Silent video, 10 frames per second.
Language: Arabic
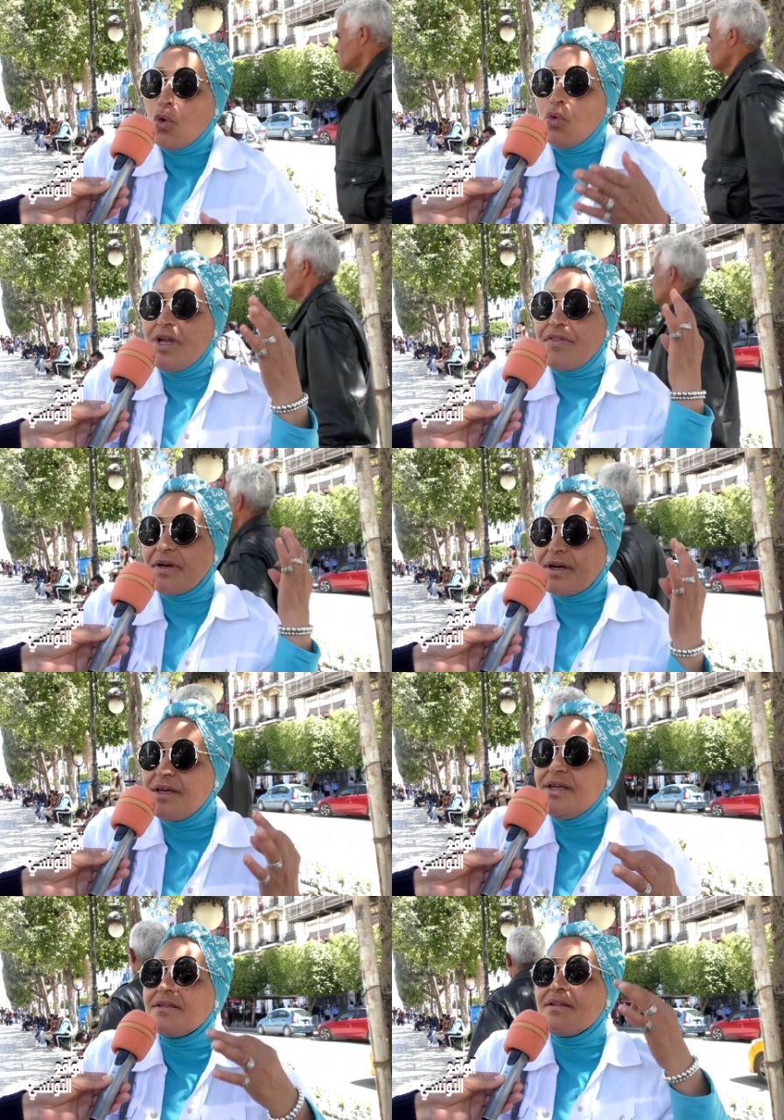ولا
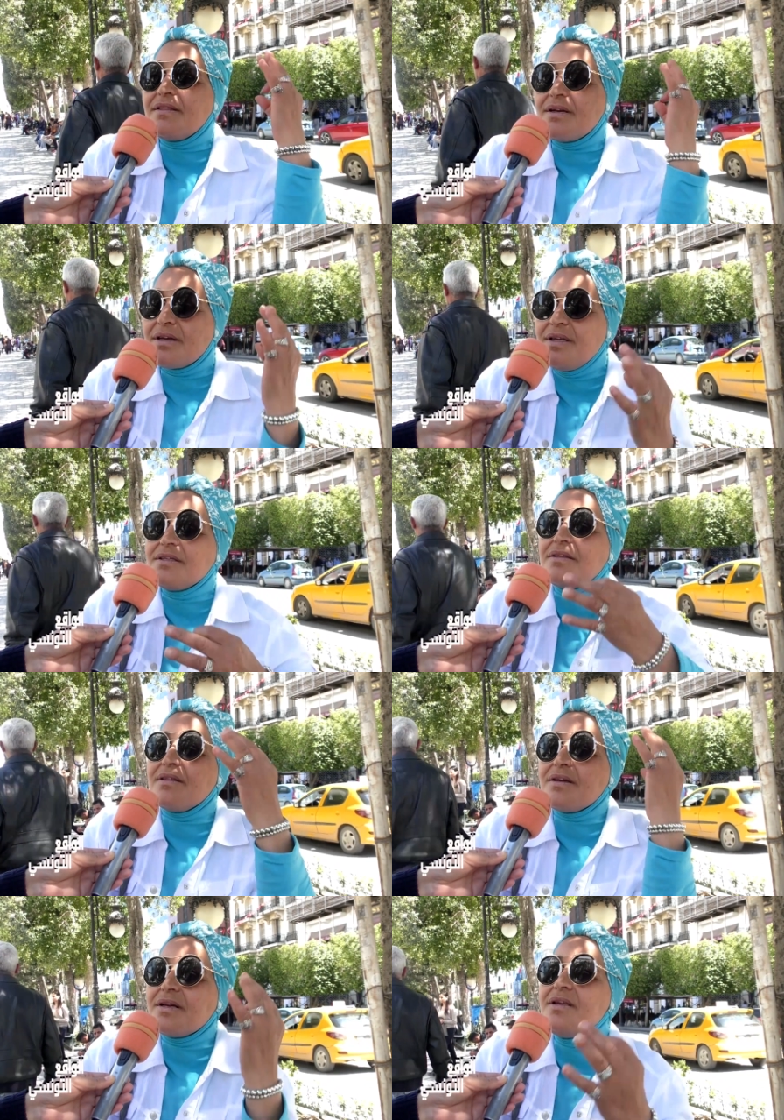ذريت ذريت
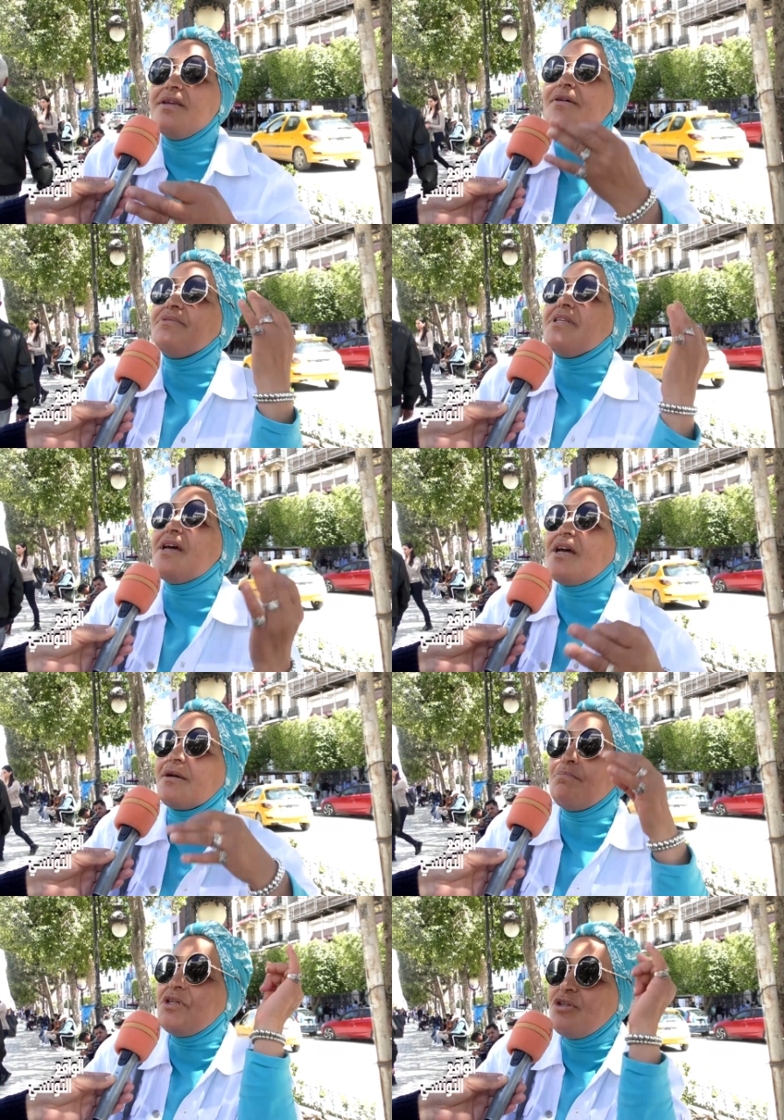الذريه نتاعك
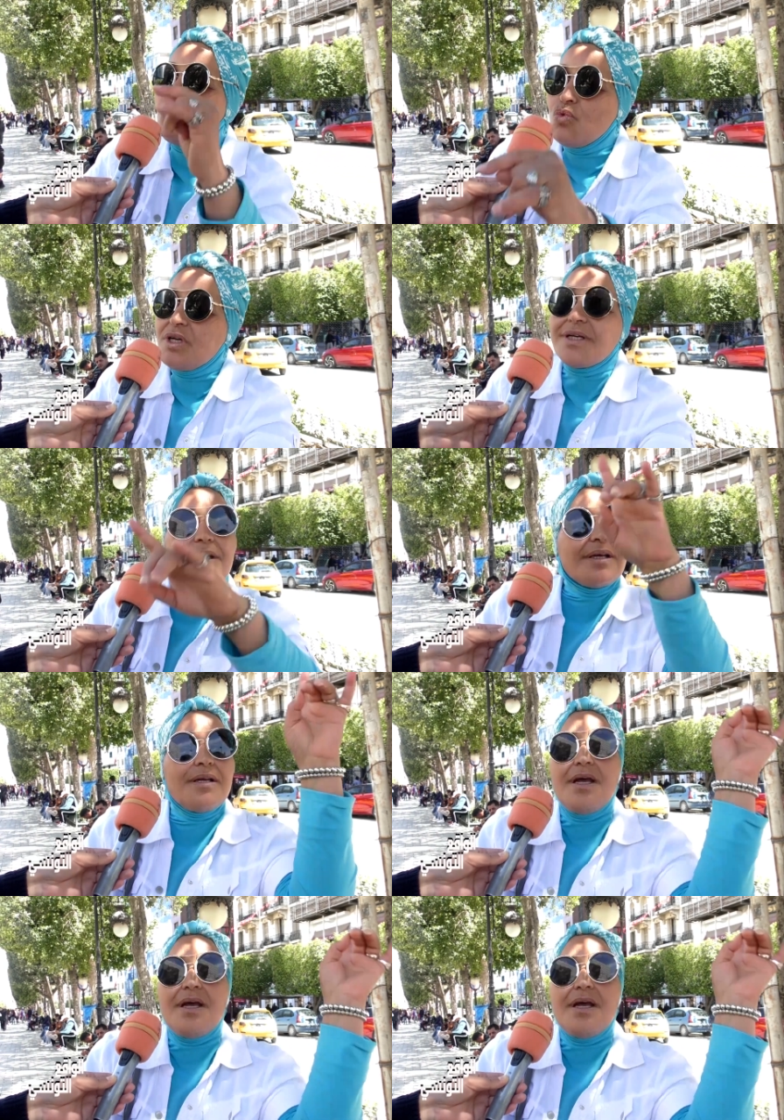من اولك